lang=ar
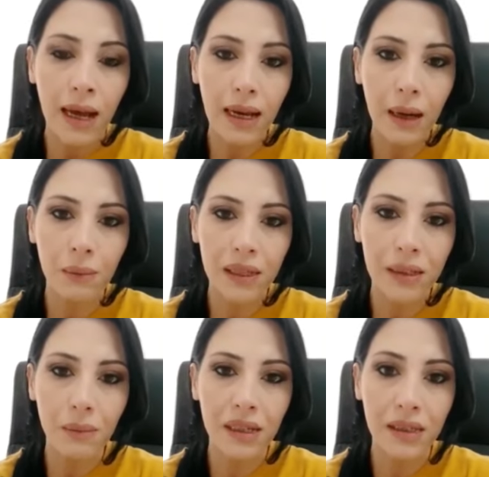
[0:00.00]
هل عم
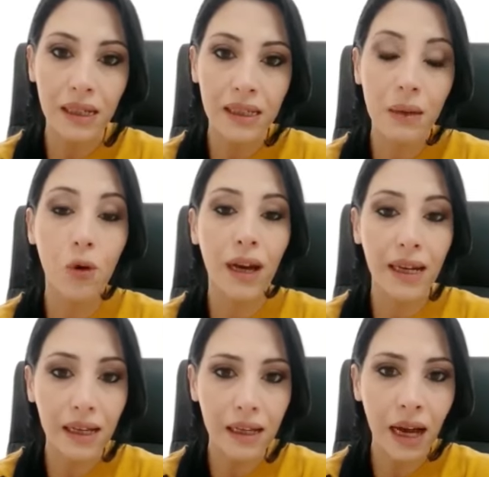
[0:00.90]
بيتم استخدامه
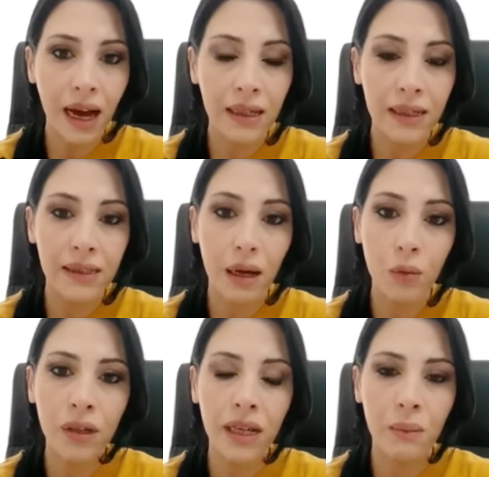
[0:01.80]
لكل
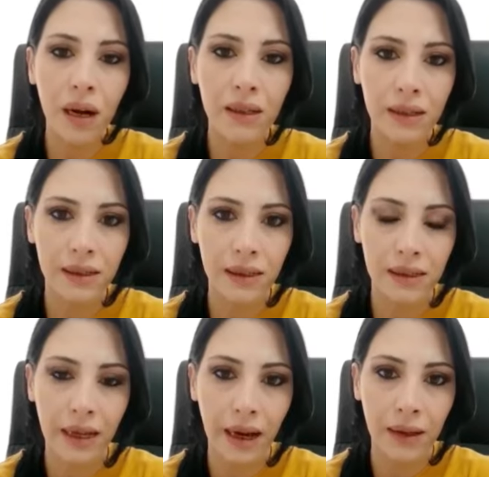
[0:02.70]
الحالات أم هناك بعض
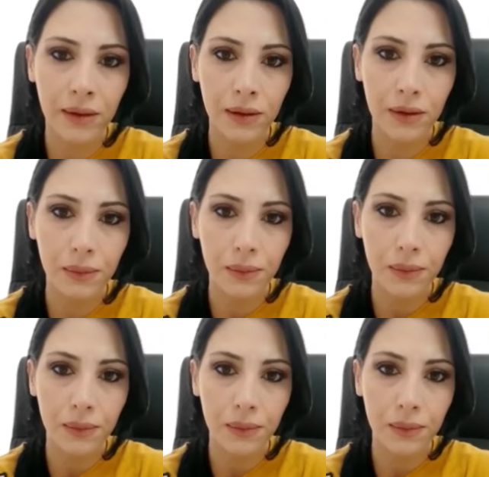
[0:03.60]
الاستثناءات؟